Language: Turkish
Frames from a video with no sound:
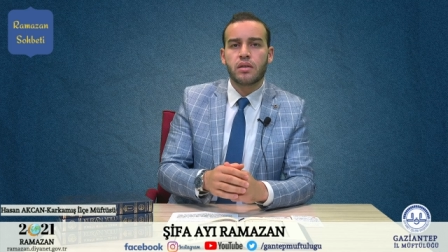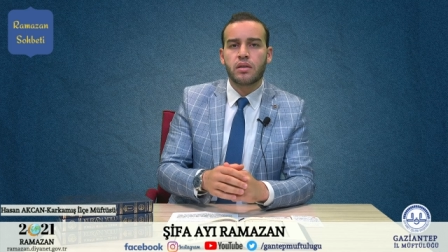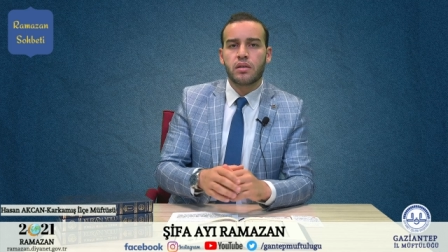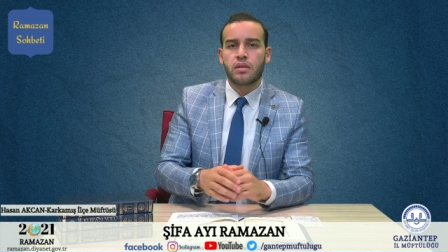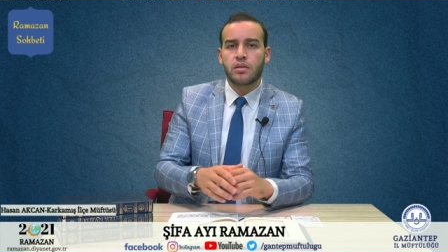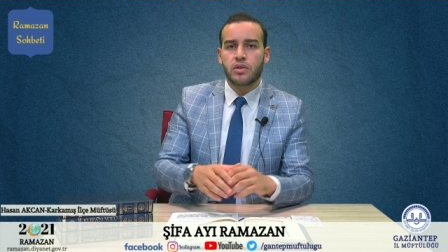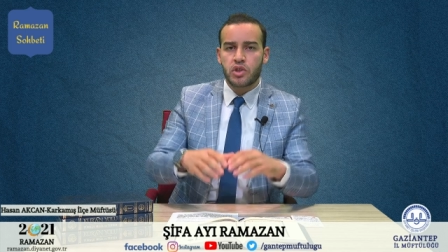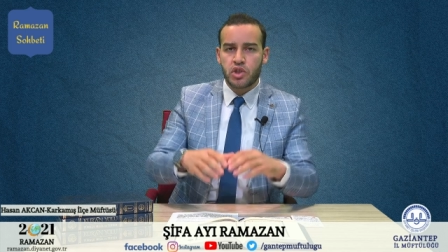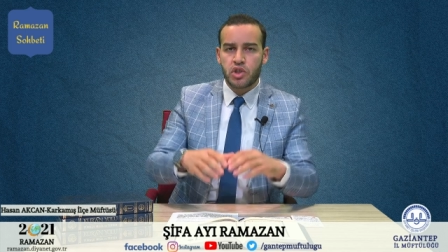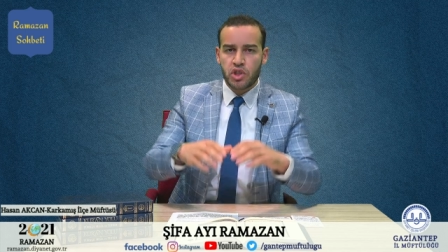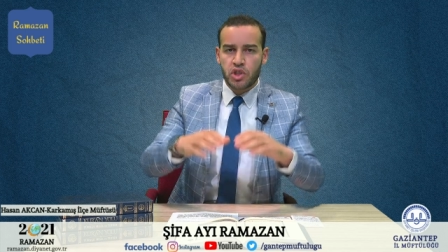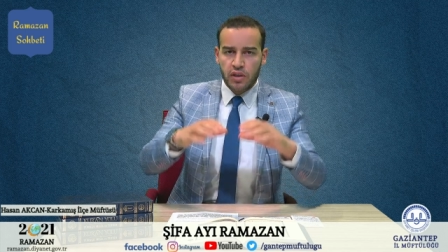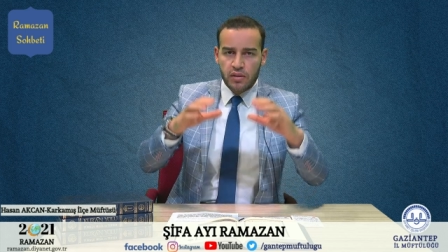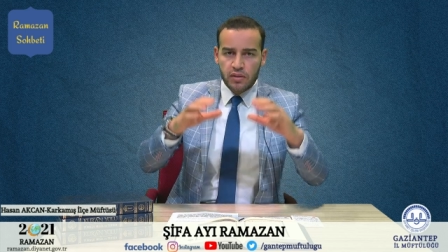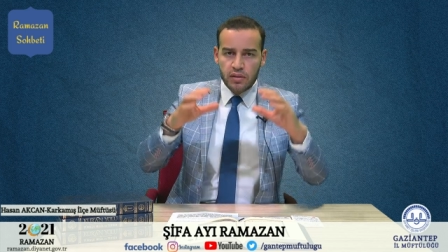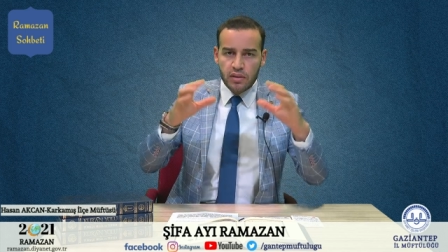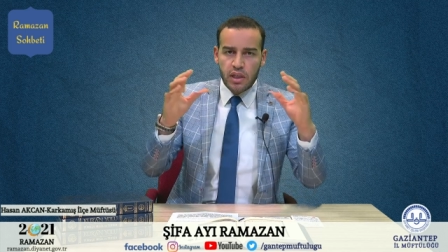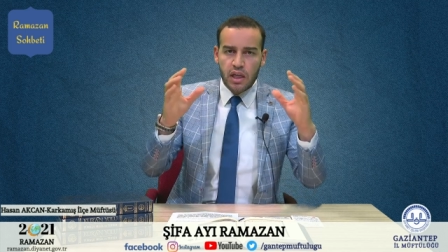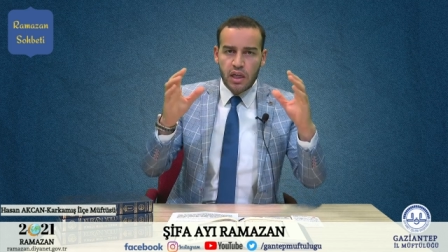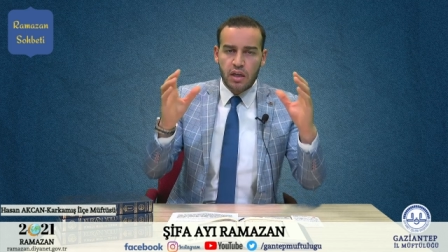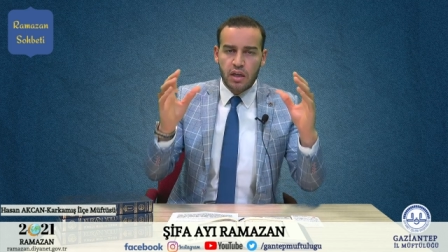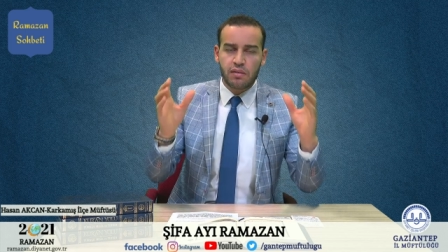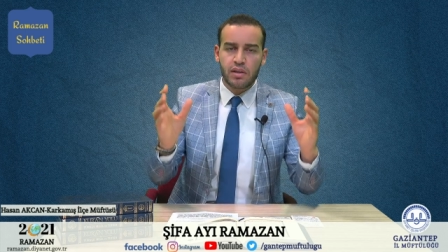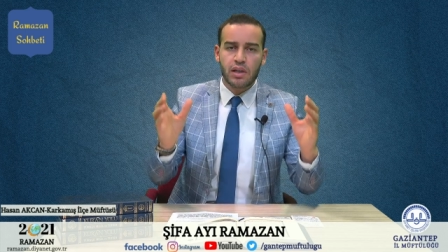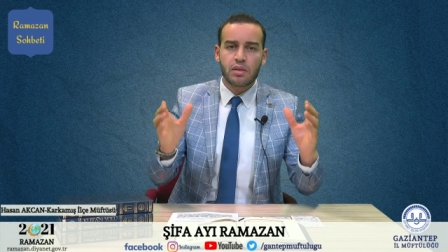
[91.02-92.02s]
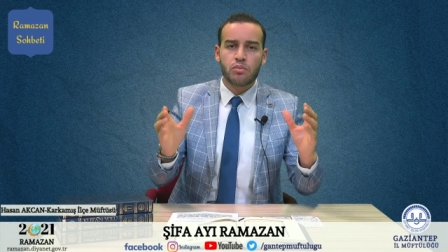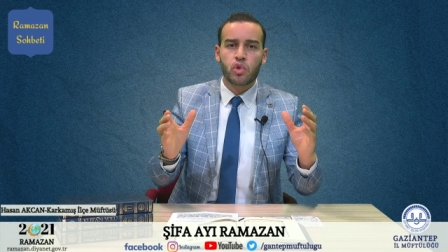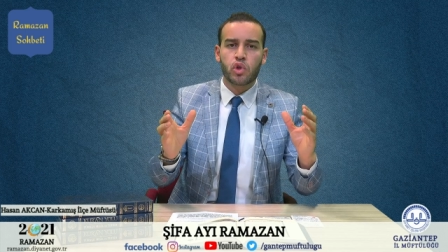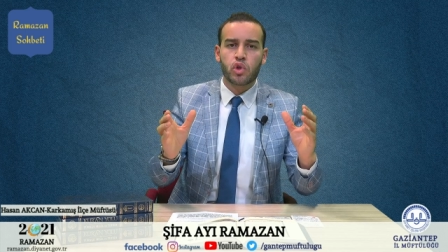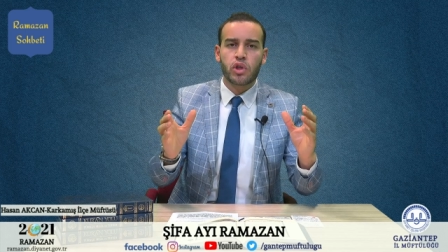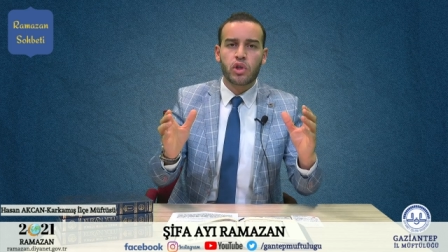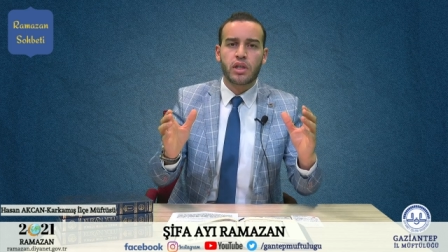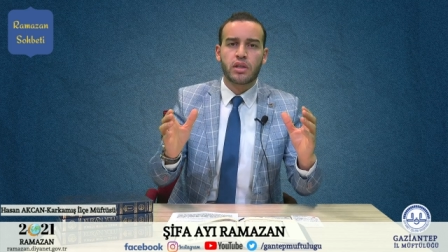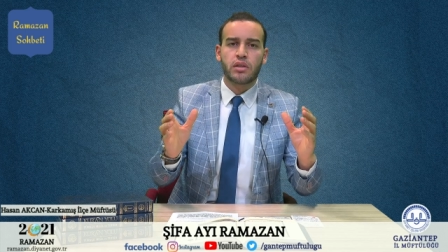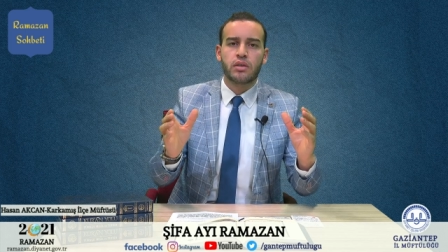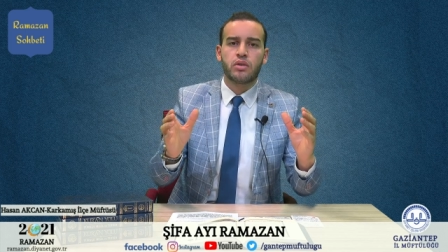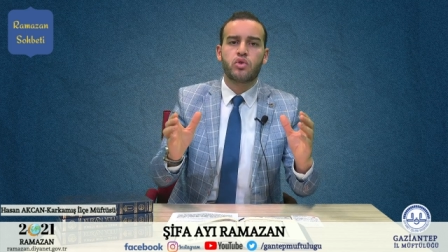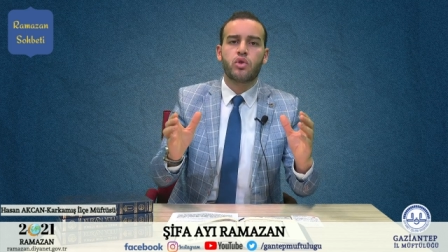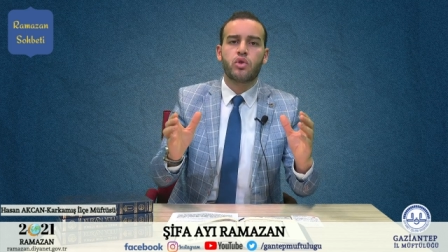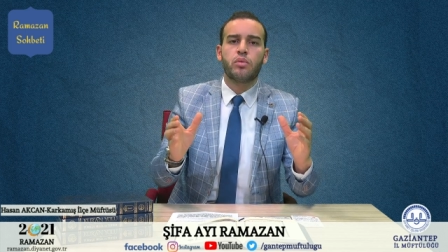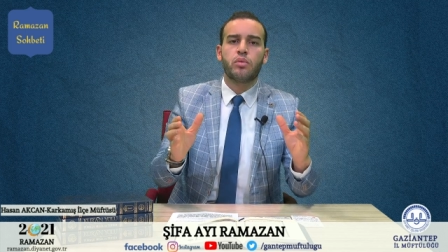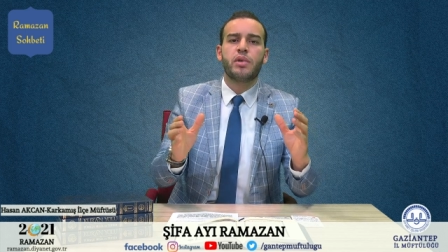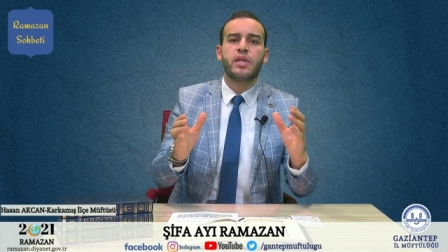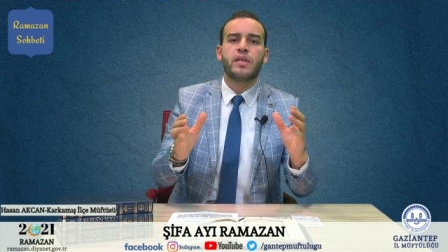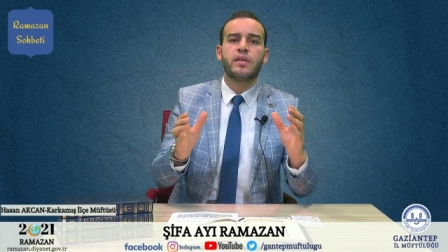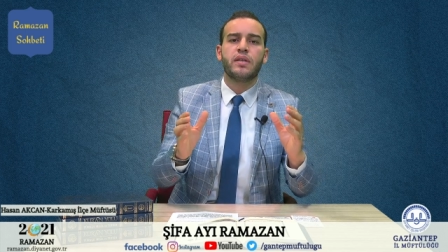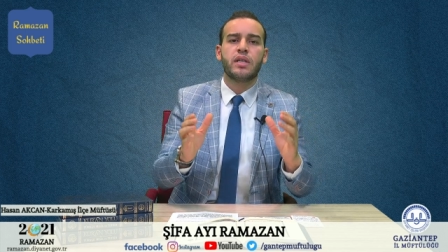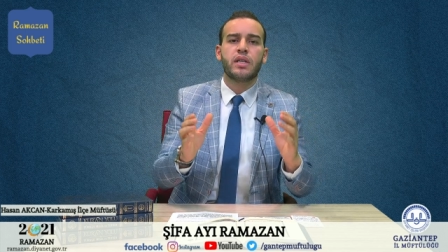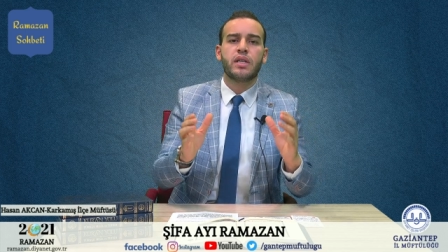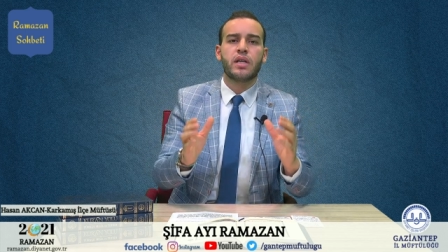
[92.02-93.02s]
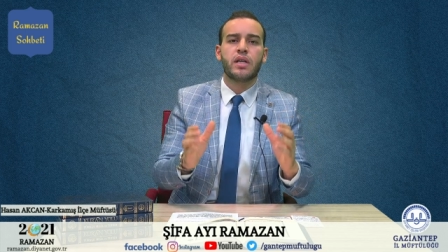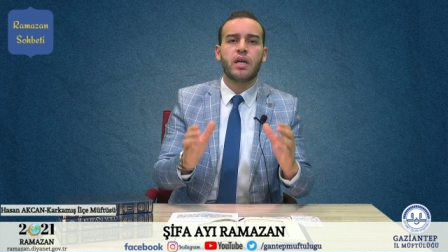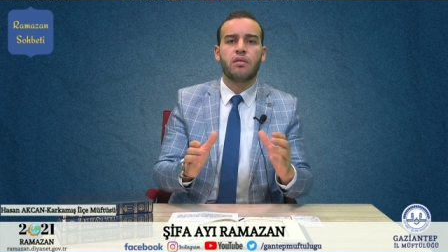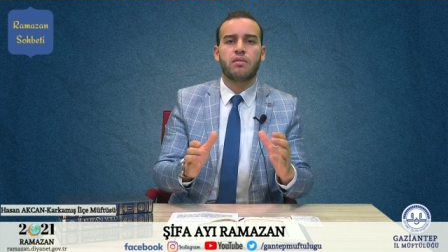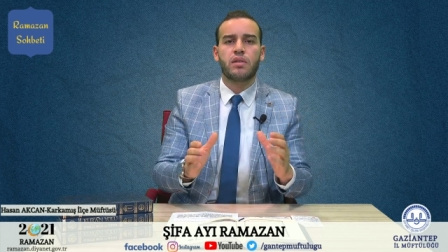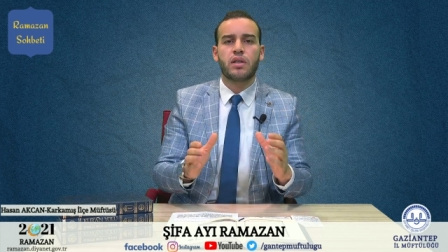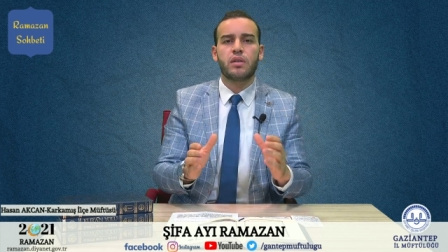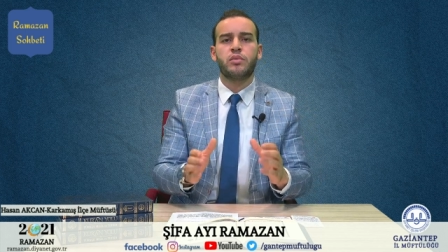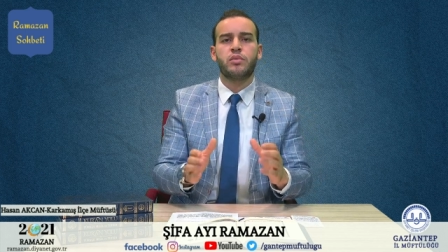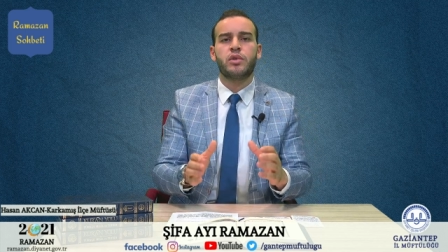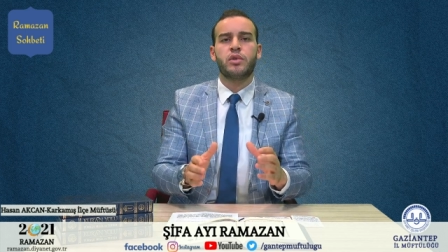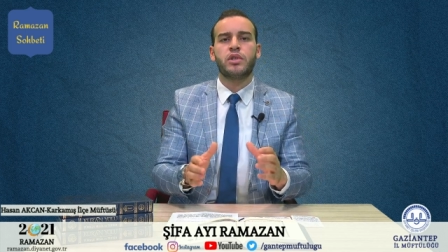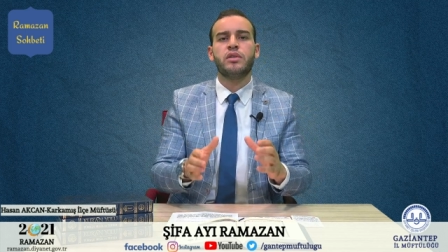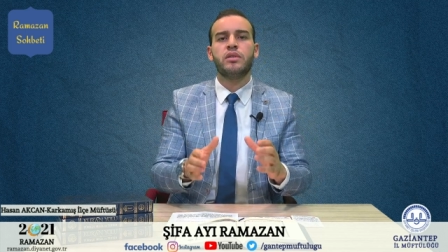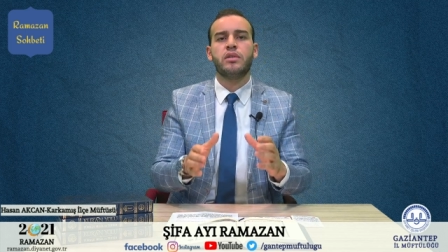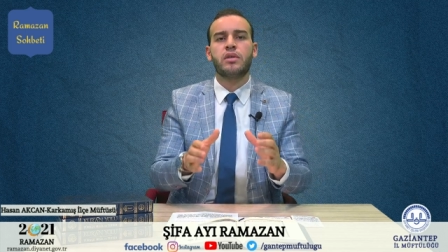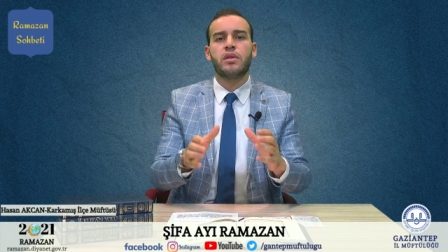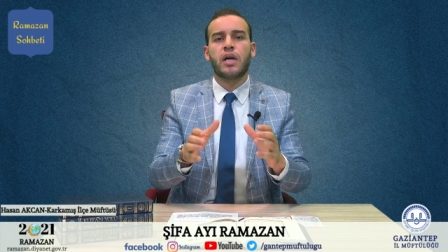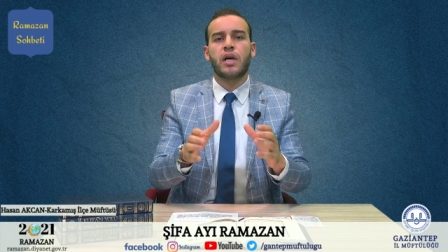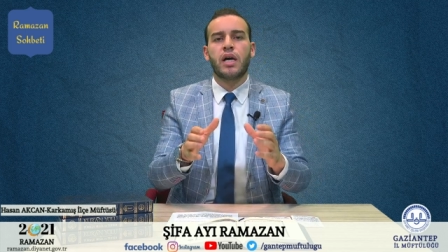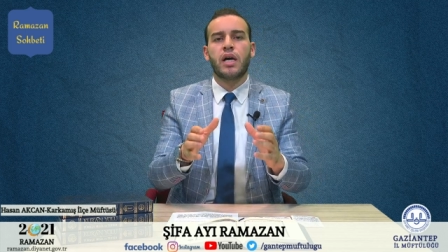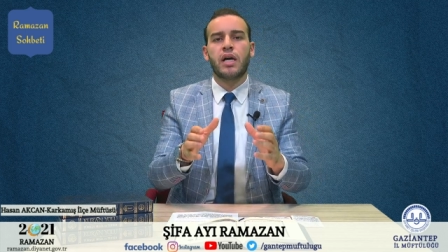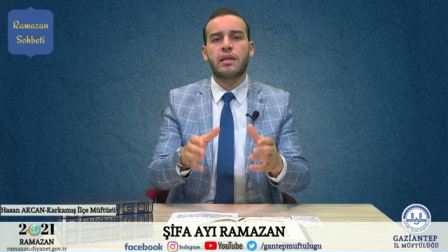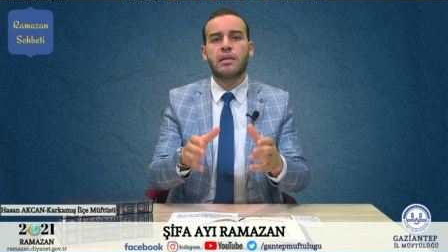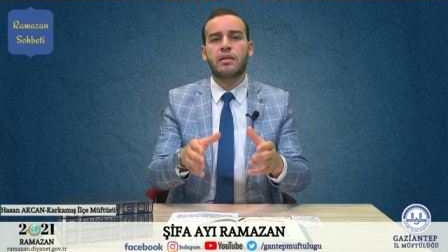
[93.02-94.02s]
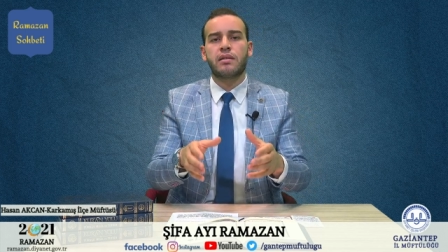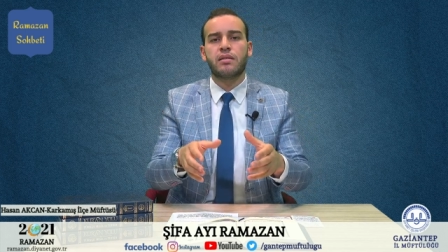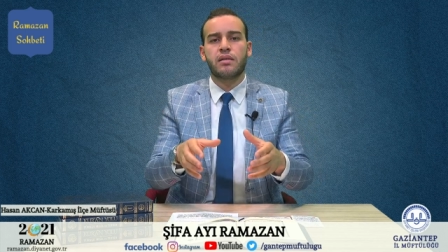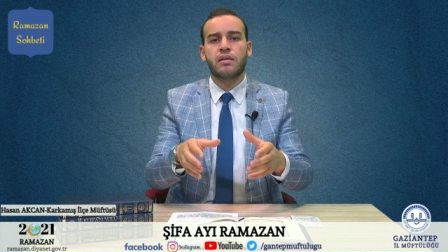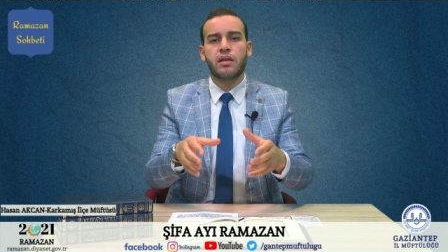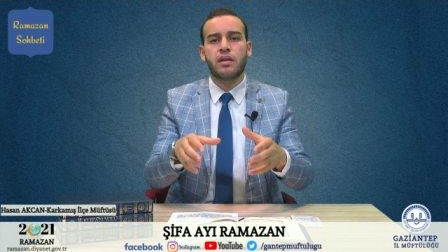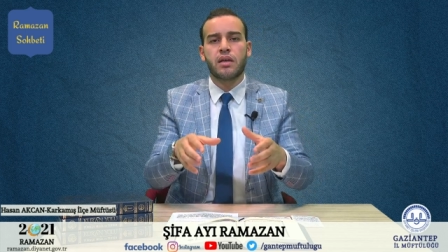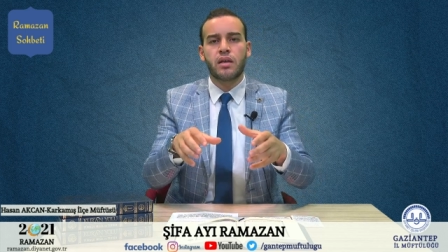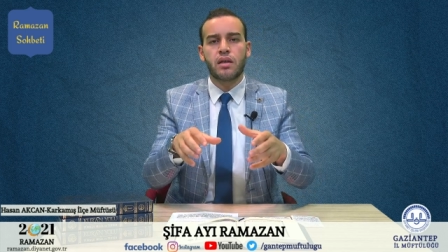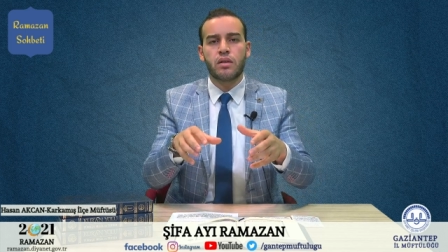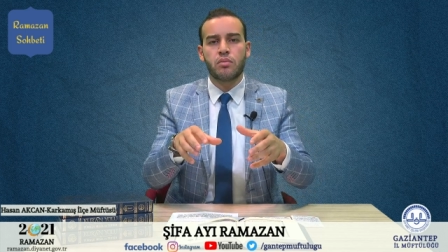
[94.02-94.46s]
çatı kavram olan cömertlik kavramının altına